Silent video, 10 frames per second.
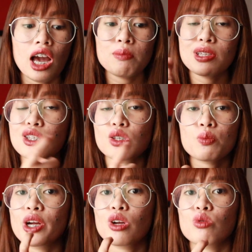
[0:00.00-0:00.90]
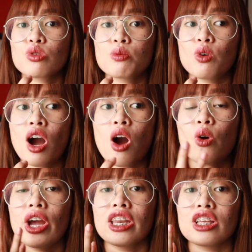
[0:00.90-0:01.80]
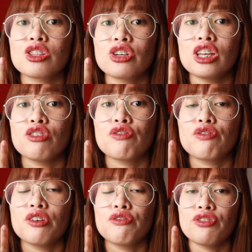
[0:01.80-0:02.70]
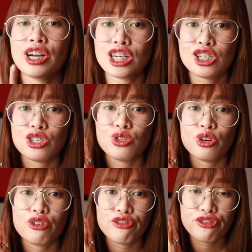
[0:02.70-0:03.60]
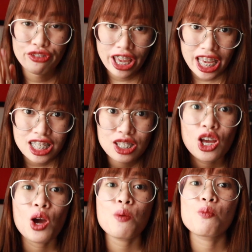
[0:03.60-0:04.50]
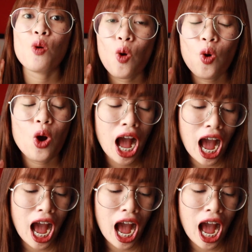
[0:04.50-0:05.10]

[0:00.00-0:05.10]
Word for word: I mean, sinispray ko to sa mukha ko and it really refreshes your face buong